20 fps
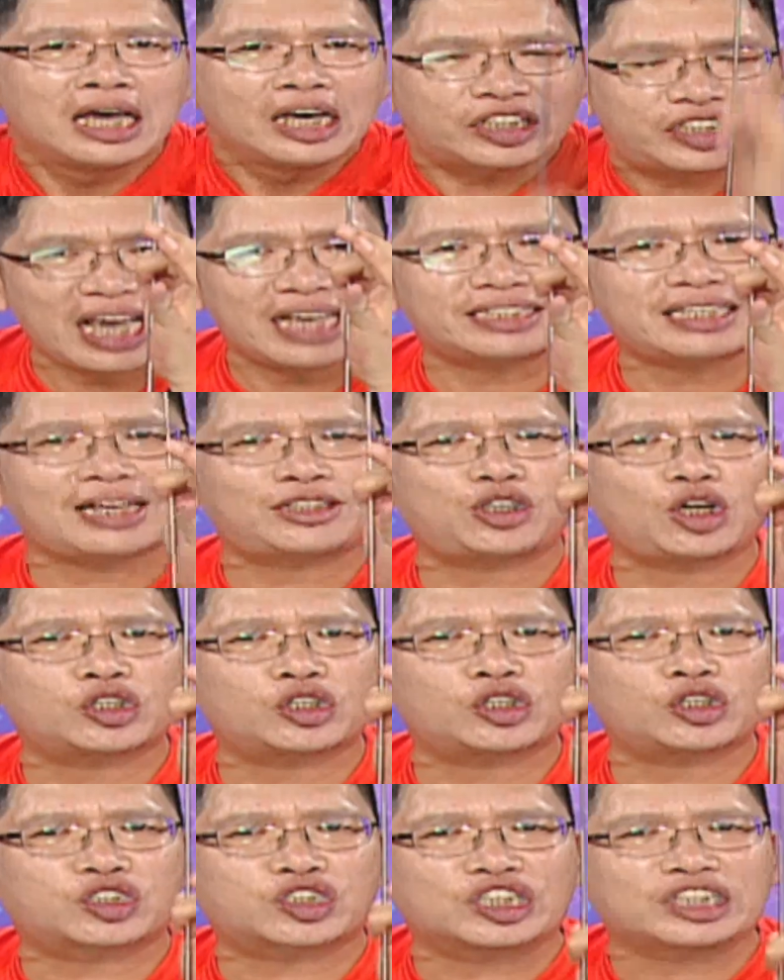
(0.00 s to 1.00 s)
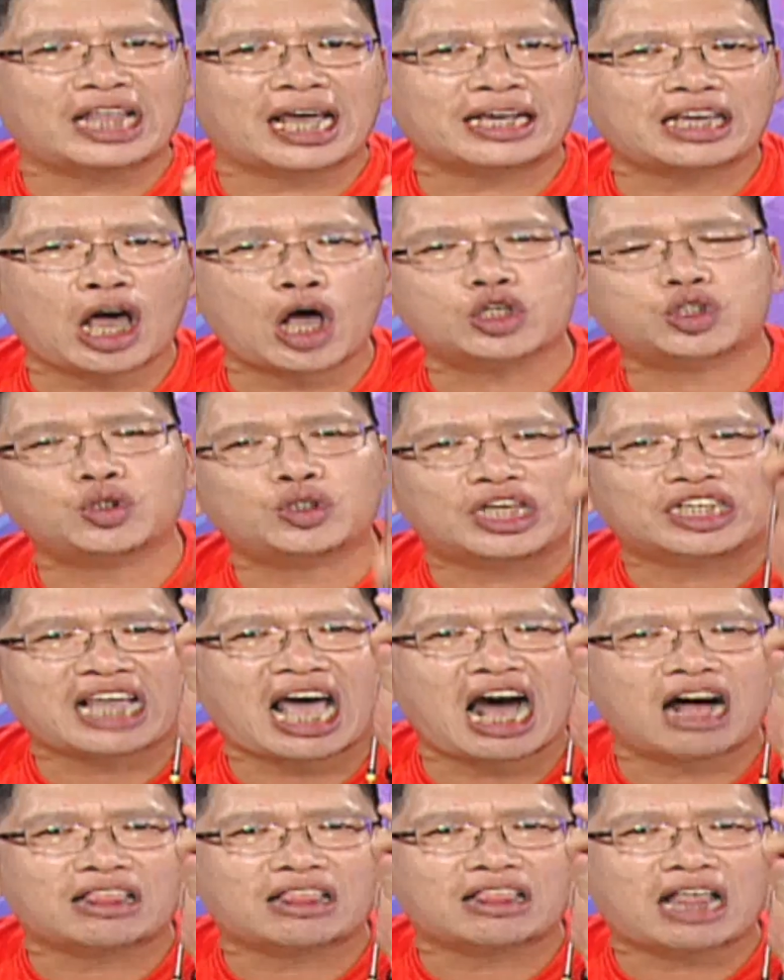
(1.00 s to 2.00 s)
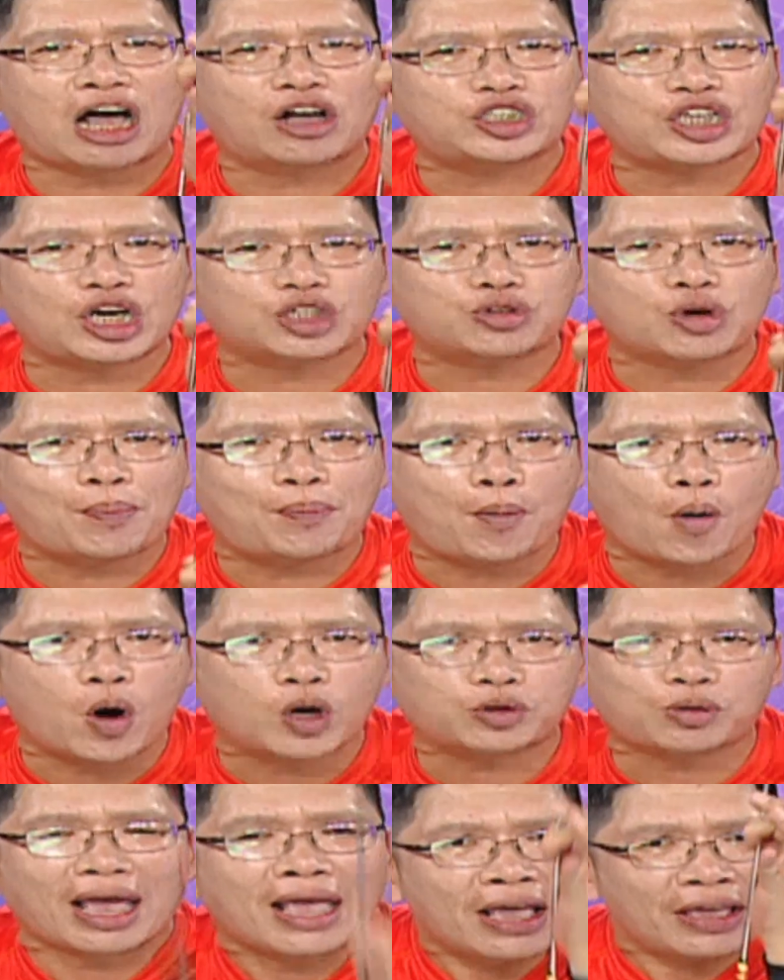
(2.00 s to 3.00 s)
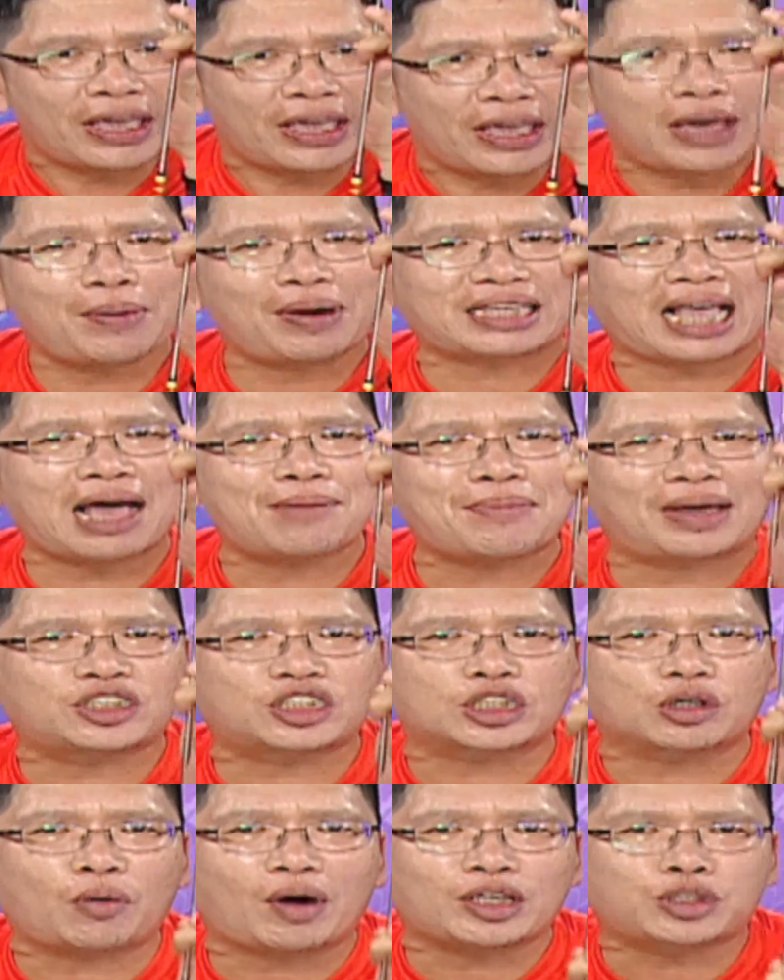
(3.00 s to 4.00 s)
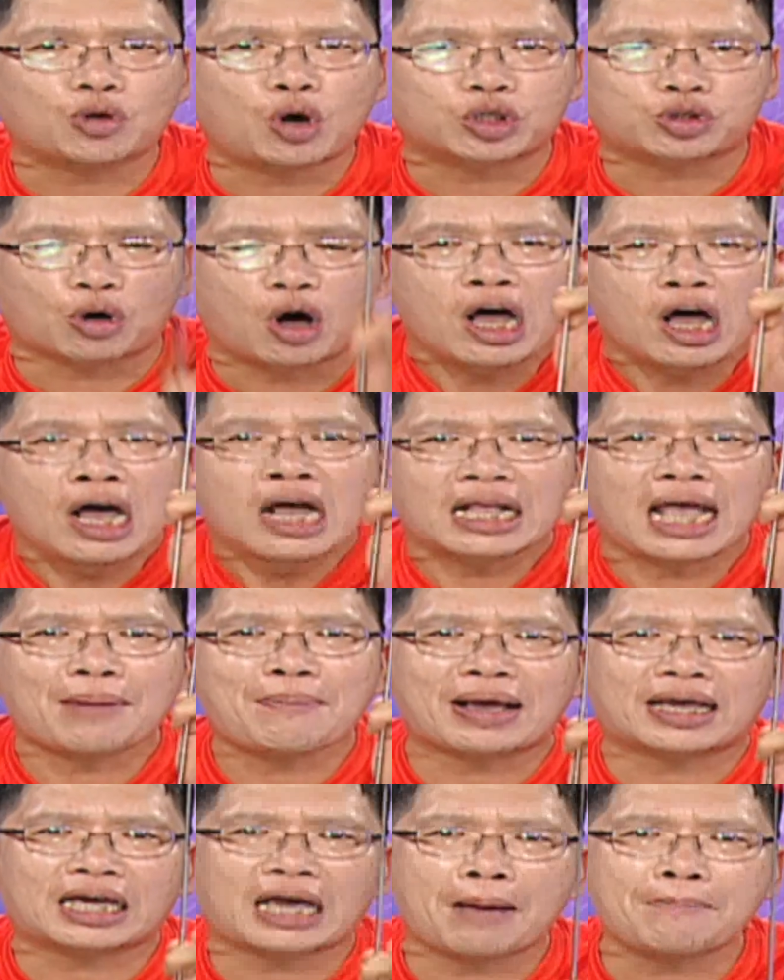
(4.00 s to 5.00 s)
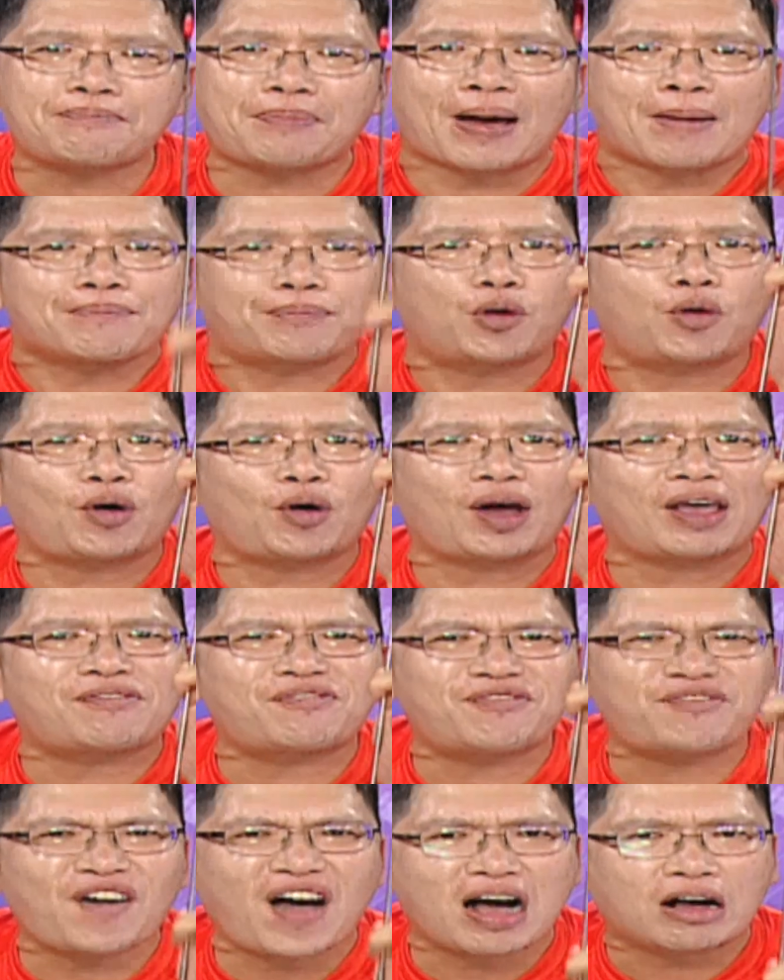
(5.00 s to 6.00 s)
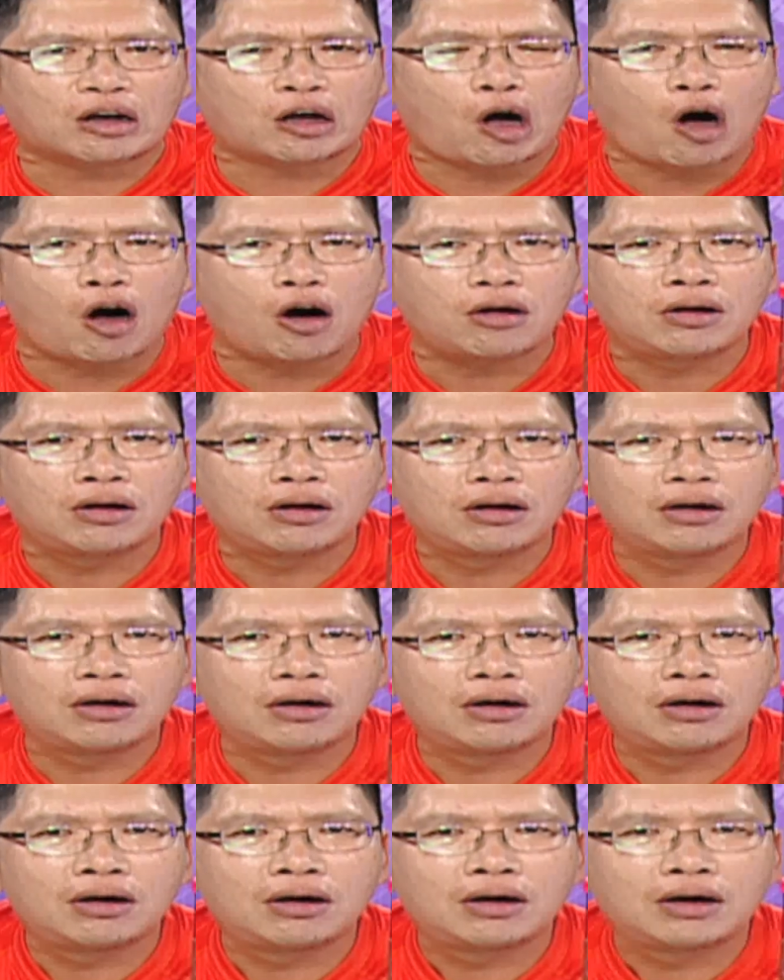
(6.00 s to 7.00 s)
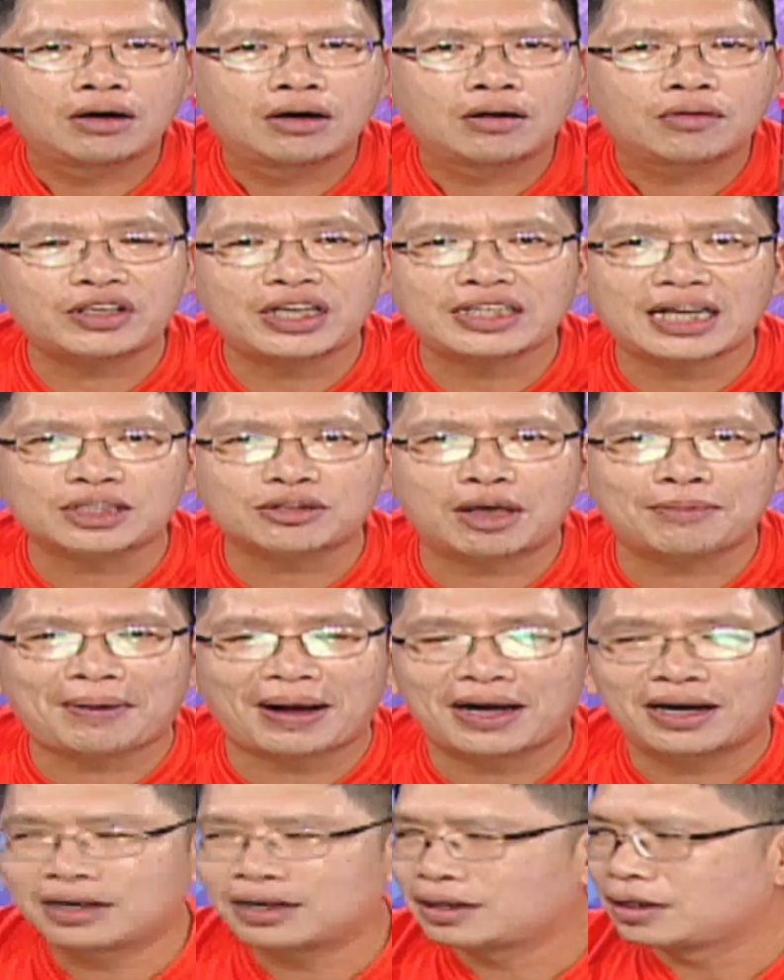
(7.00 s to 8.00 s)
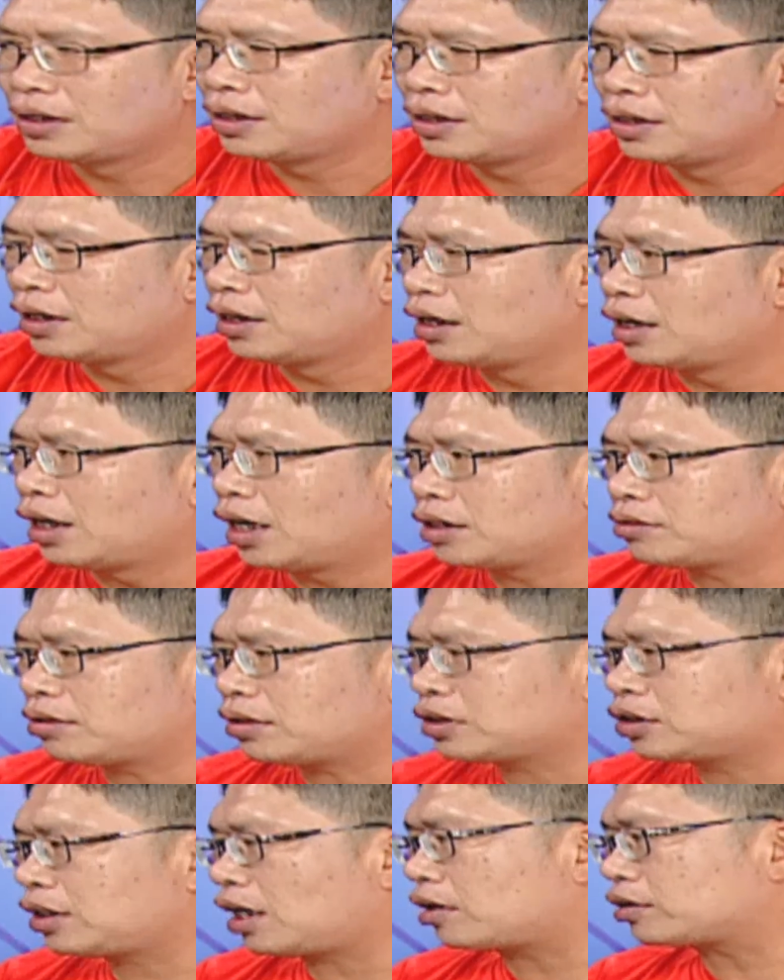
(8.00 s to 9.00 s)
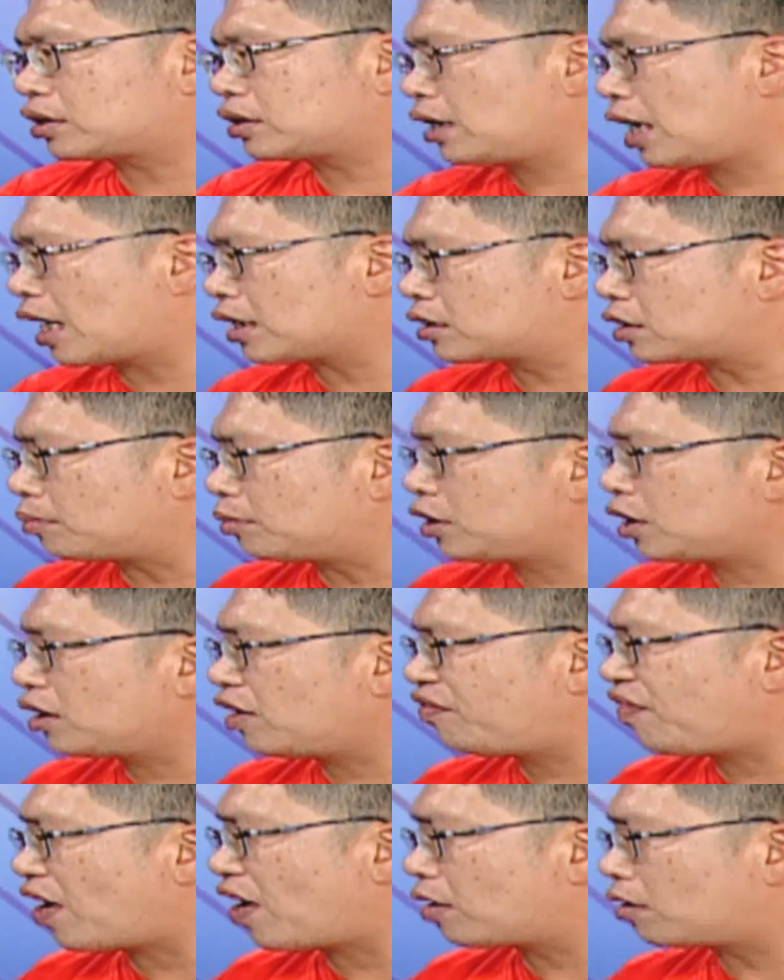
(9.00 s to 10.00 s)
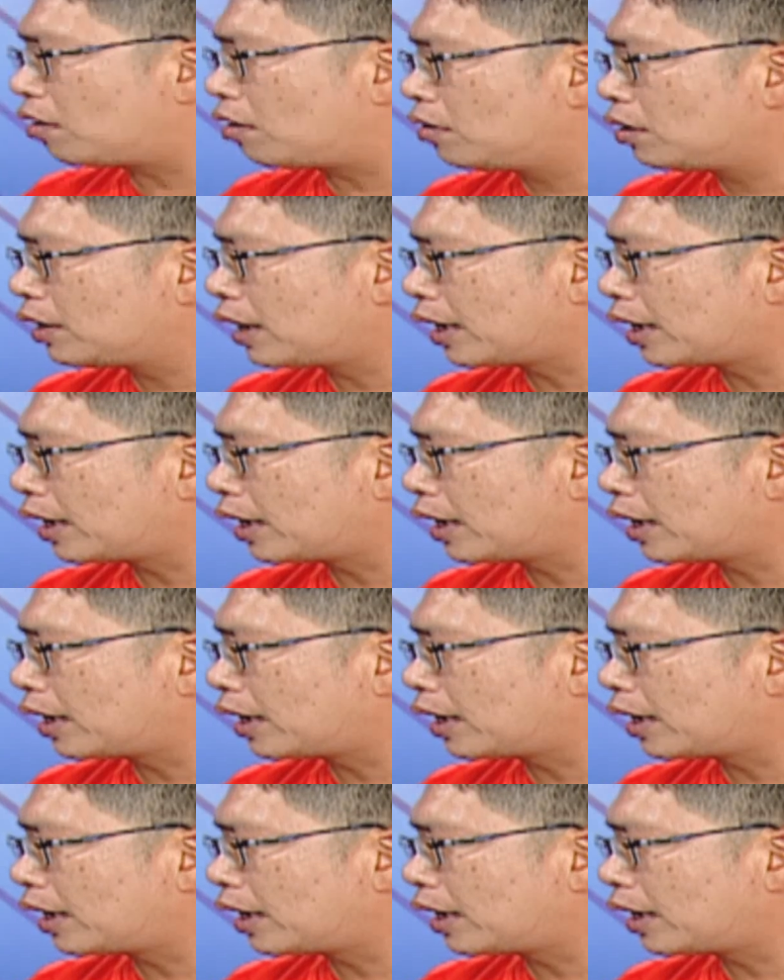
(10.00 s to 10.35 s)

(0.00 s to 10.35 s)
现在就只能告诉你套牢叫做波段，因为他们只会做多，他们根本不会放空。我这样讲对吧？很多笑师啊，什么叫做放空？